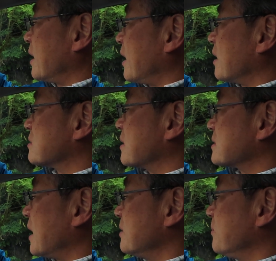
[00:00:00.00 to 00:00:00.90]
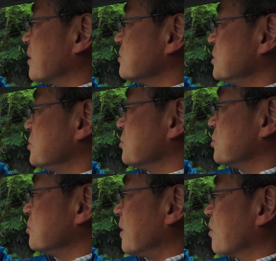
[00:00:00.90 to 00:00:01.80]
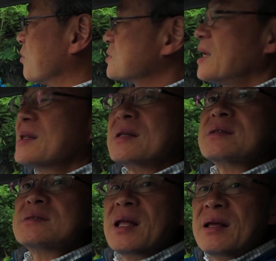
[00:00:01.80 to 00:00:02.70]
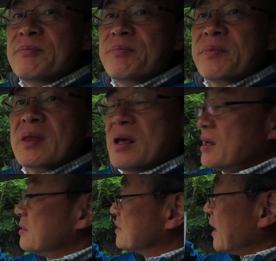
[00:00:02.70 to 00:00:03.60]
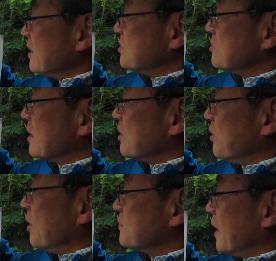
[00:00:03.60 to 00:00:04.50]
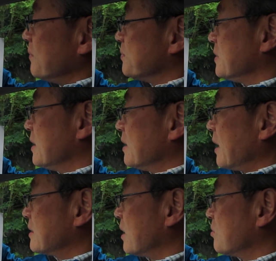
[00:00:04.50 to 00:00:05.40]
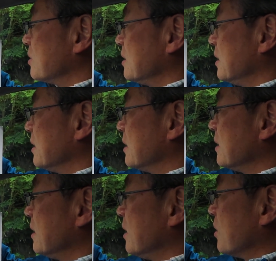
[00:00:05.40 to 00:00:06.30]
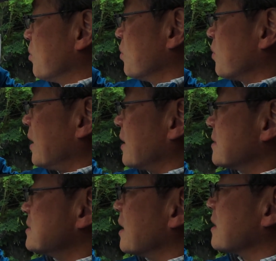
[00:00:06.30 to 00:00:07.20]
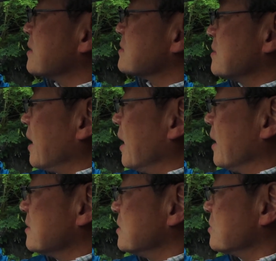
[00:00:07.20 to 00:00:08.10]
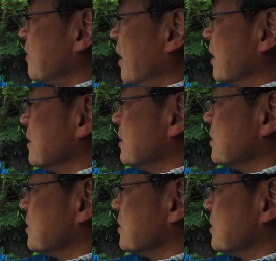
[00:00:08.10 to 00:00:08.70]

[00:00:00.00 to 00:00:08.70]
体価格が329万5000円なんですね。で、最終型の F タイプになった時に、この価格差がですね、実は